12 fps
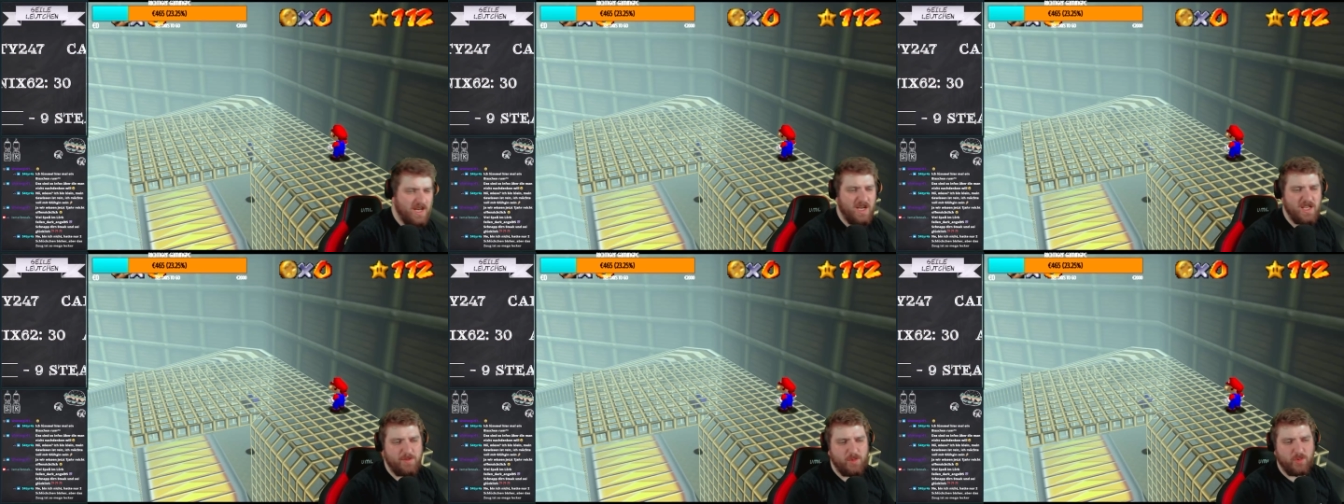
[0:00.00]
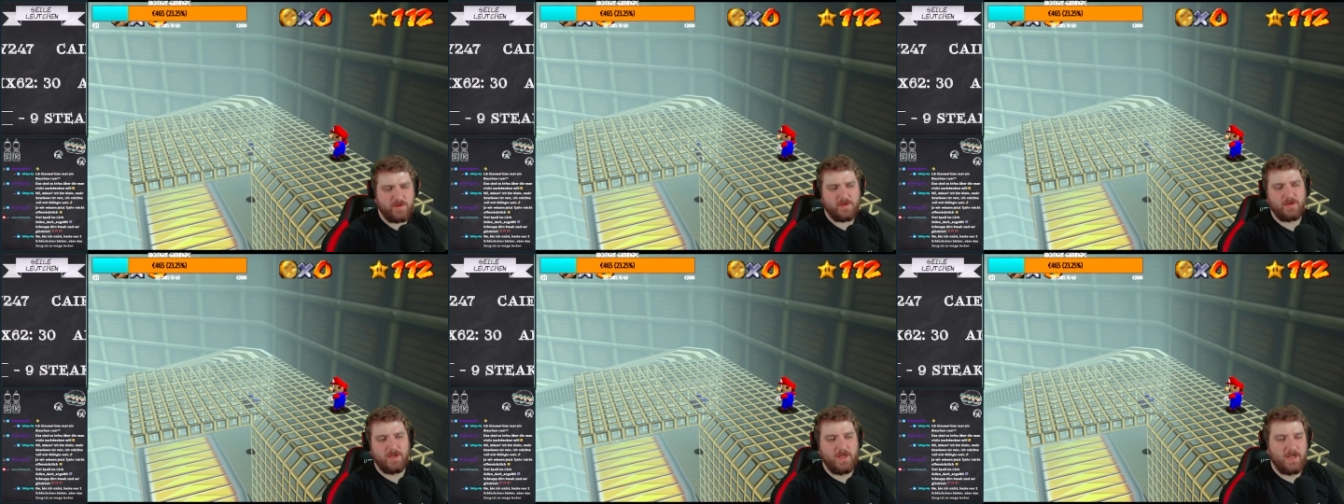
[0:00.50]
Ah, ich blute.
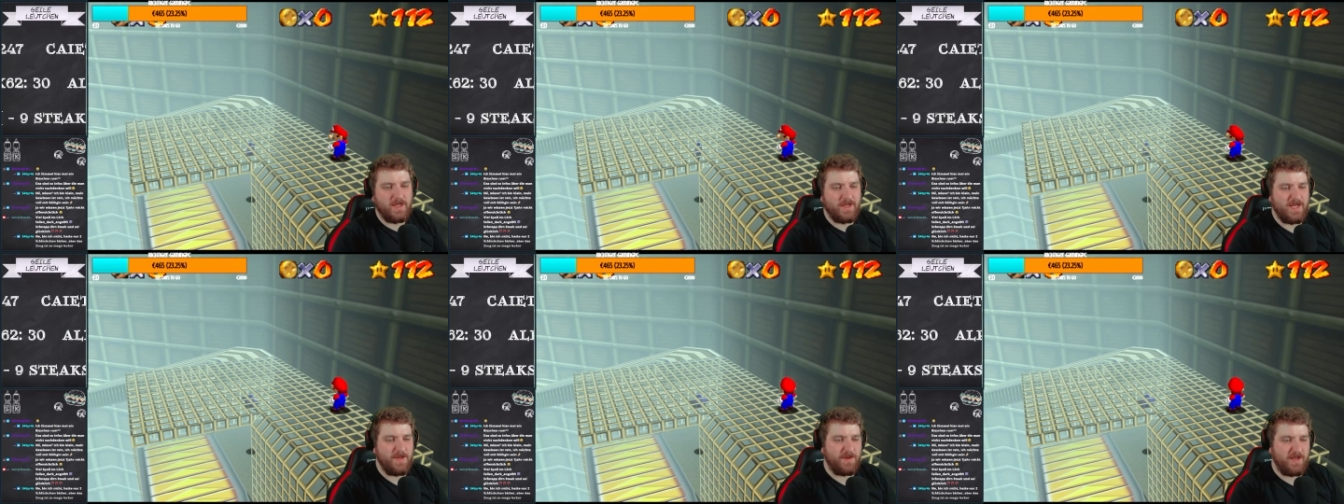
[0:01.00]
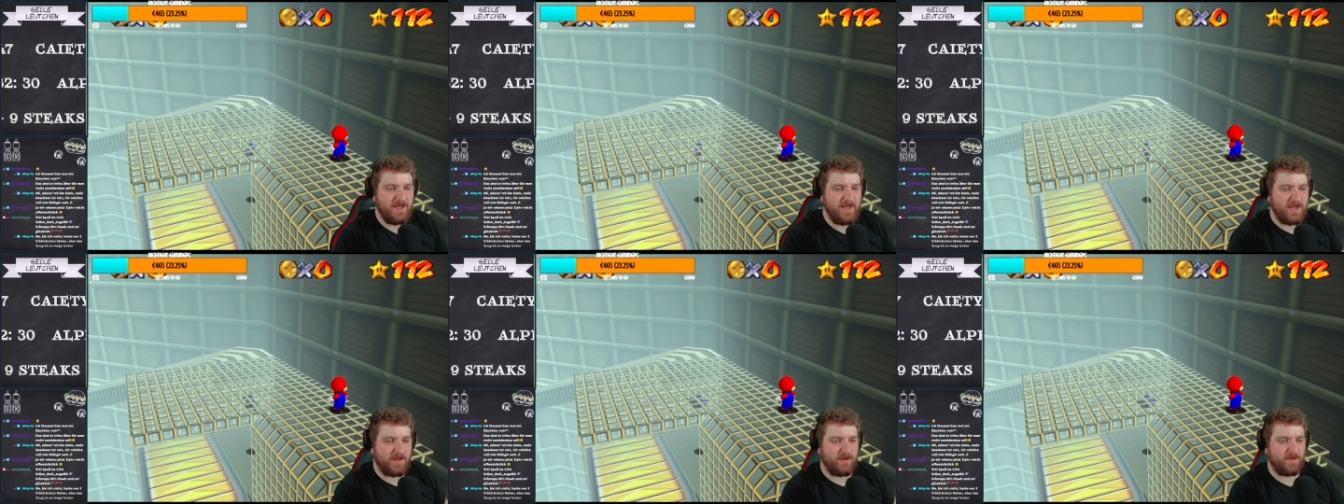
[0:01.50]
Nee, bin ich
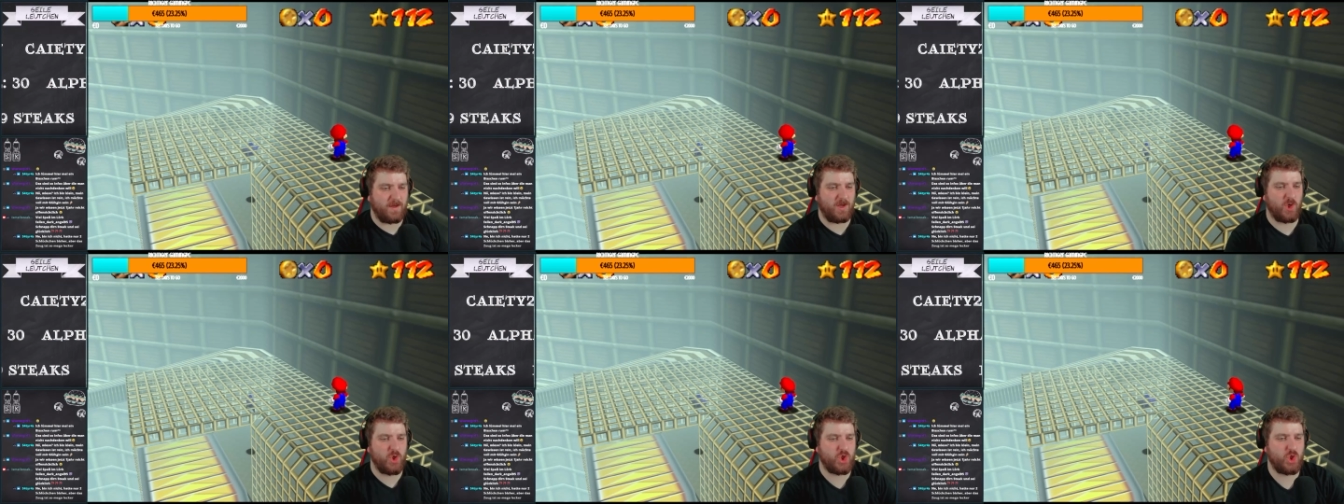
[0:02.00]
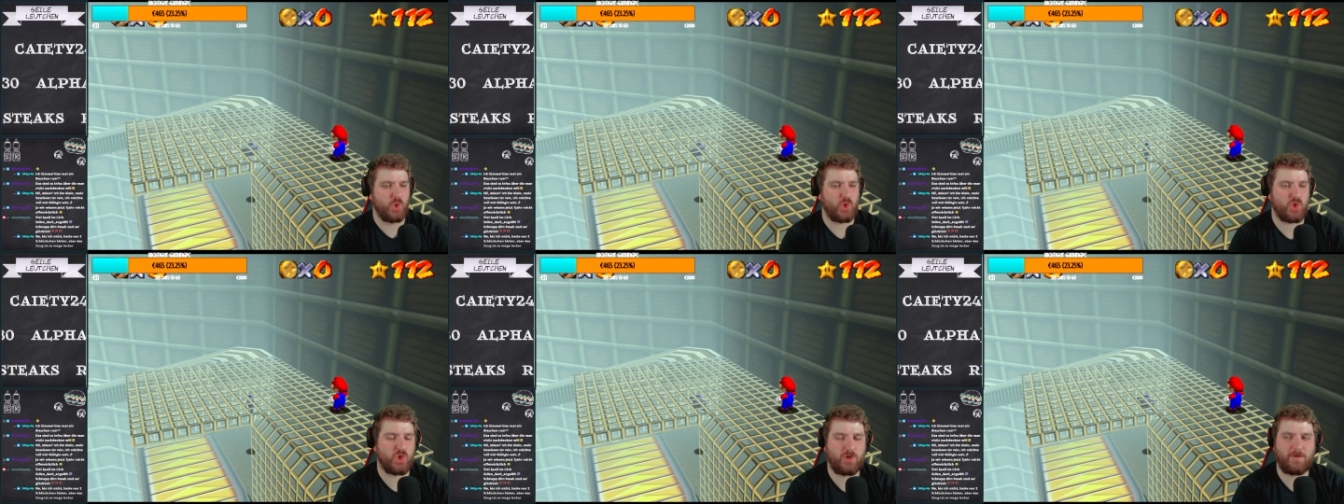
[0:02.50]
nicht. Hatte zwei
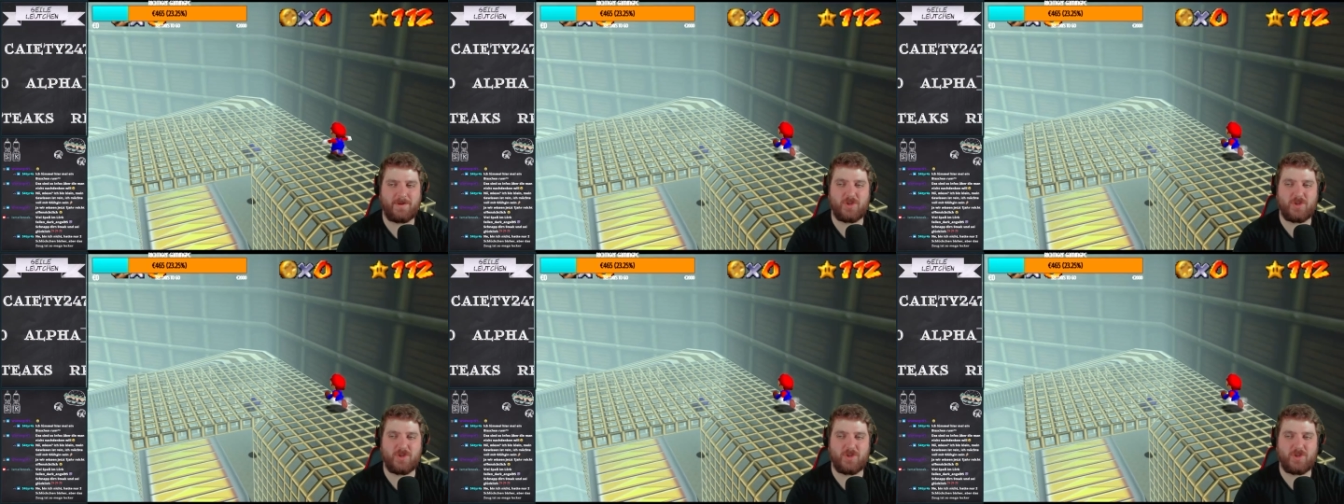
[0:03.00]
Schlücke.